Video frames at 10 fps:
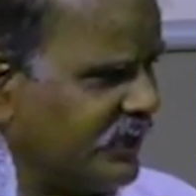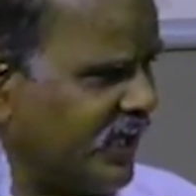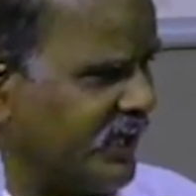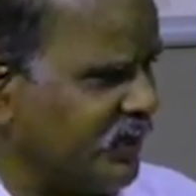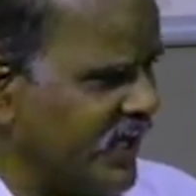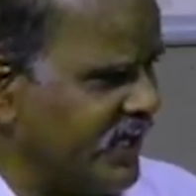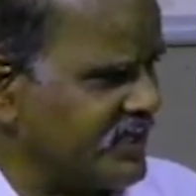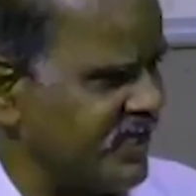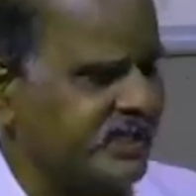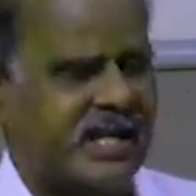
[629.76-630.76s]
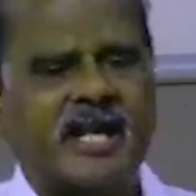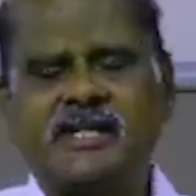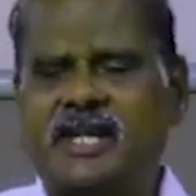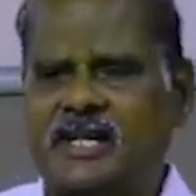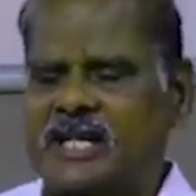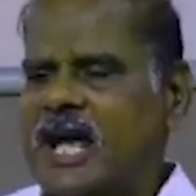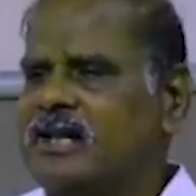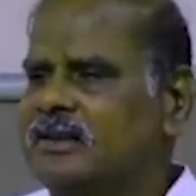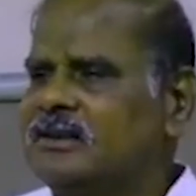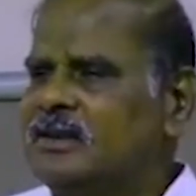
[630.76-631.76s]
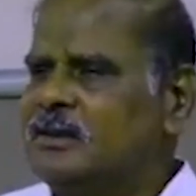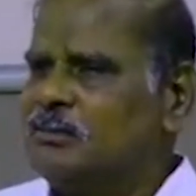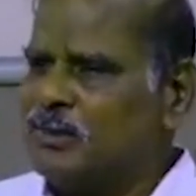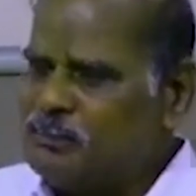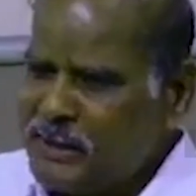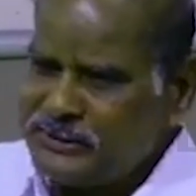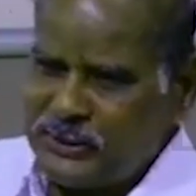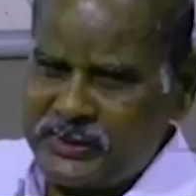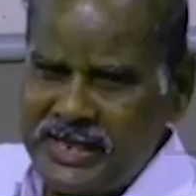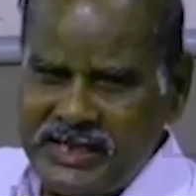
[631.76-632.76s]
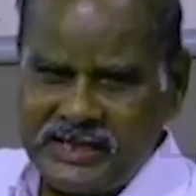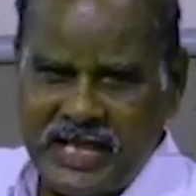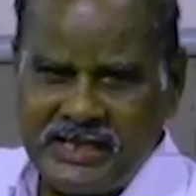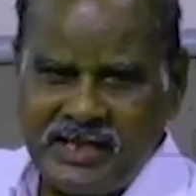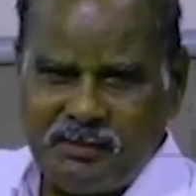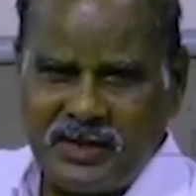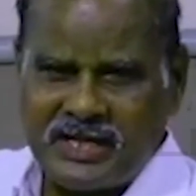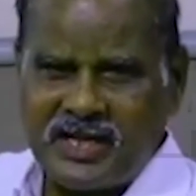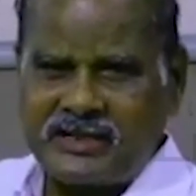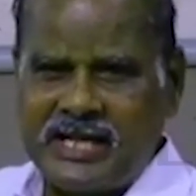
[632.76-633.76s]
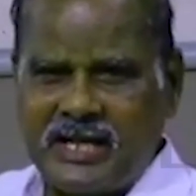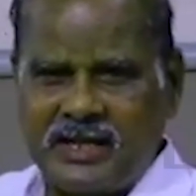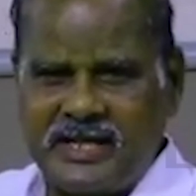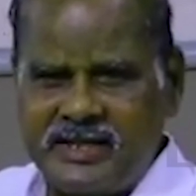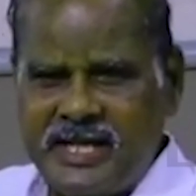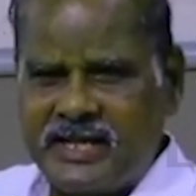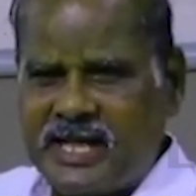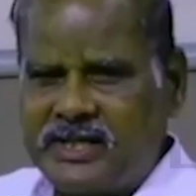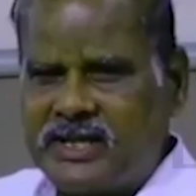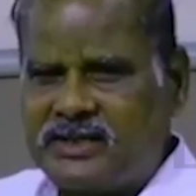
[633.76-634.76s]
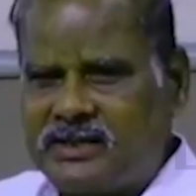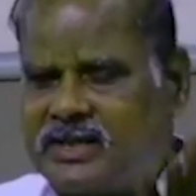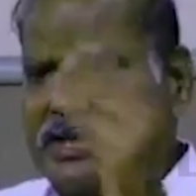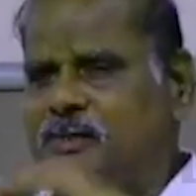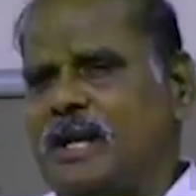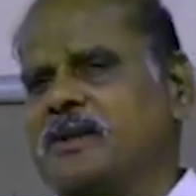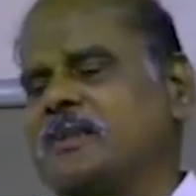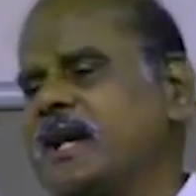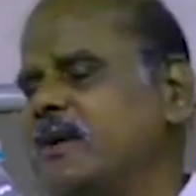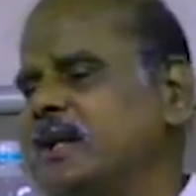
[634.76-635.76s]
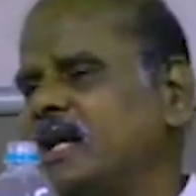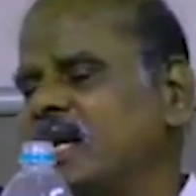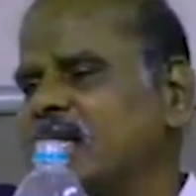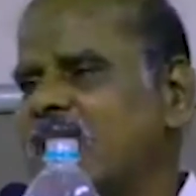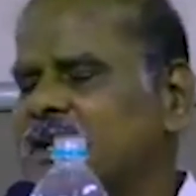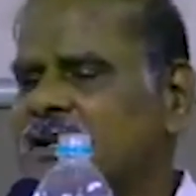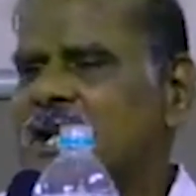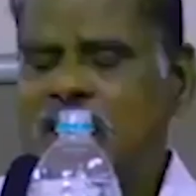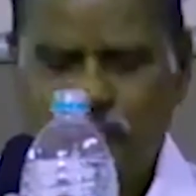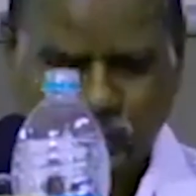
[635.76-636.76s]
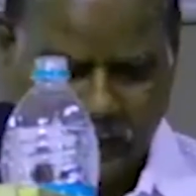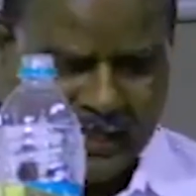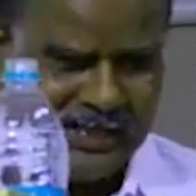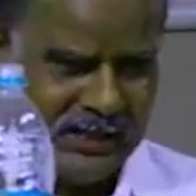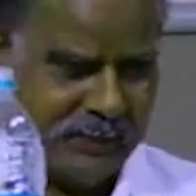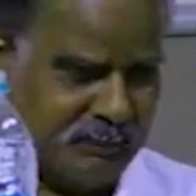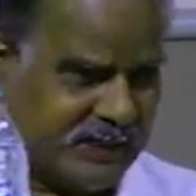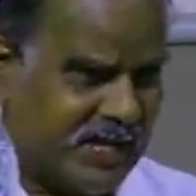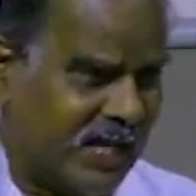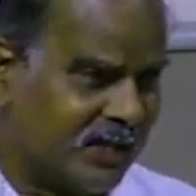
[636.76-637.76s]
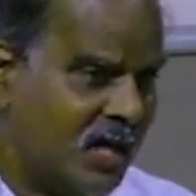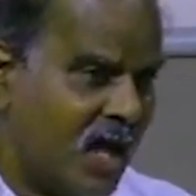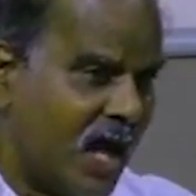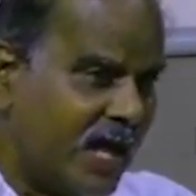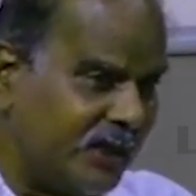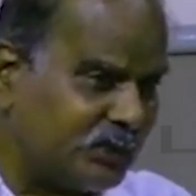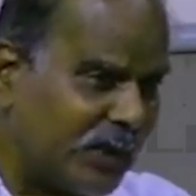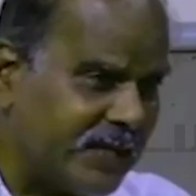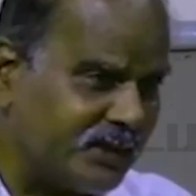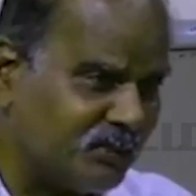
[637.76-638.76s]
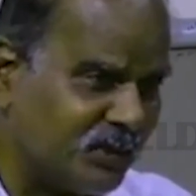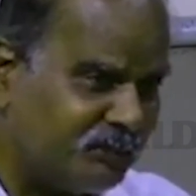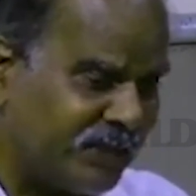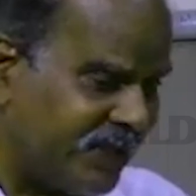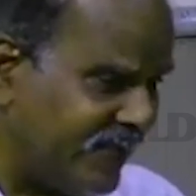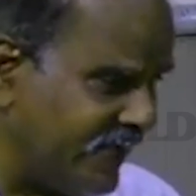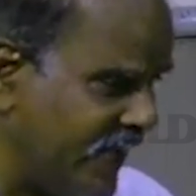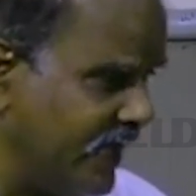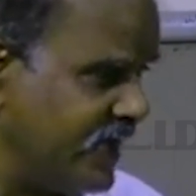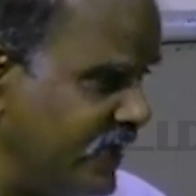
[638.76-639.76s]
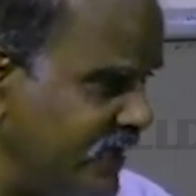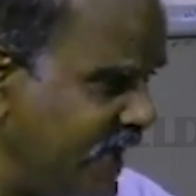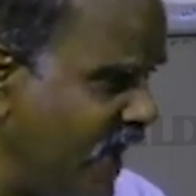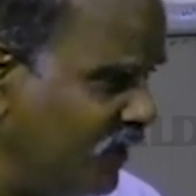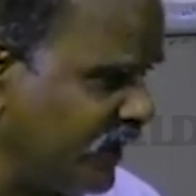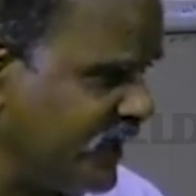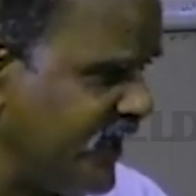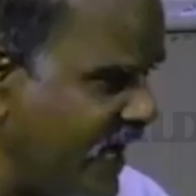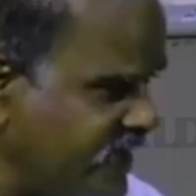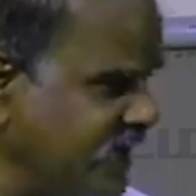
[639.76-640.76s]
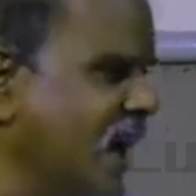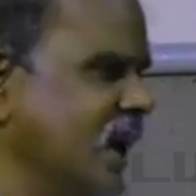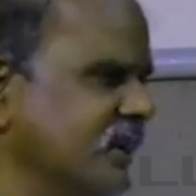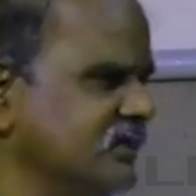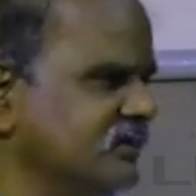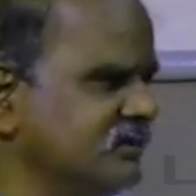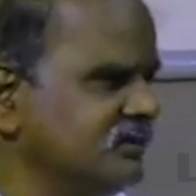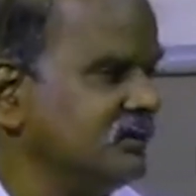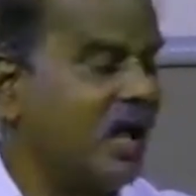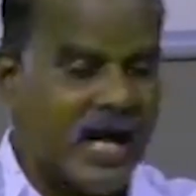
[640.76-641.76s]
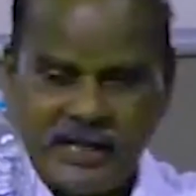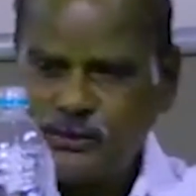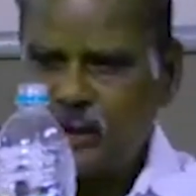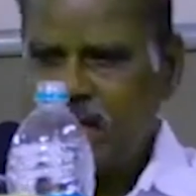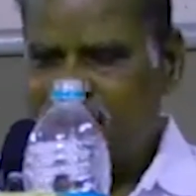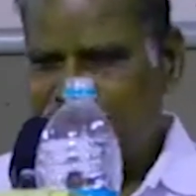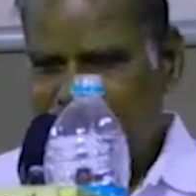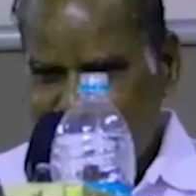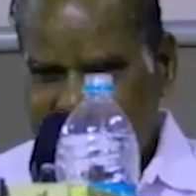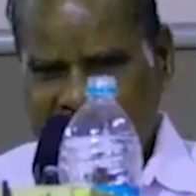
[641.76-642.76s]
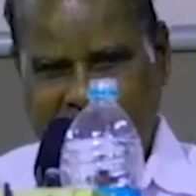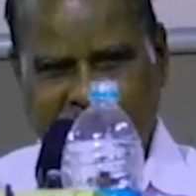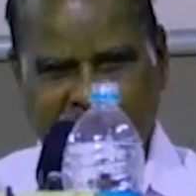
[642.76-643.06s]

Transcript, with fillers: கட்டுரை குடியரசு ஏற்றில் எழுதியிருக்கிறார் முப்பத்தொன்னில் நன்னிலம் மாநாட்டில் இந்தியை கண்டித்து தீர்மானம் நிறைவேற்றிருக்கிறார் தொடர்ந்து பெரியார் ஆயிரத்தி தொள்ளாயிரத்தி முப்பதிலேயே இந்தியா ஒரு நேஷனா ஆயிரத்தி தொள்ளாயிரத்தி முப்பது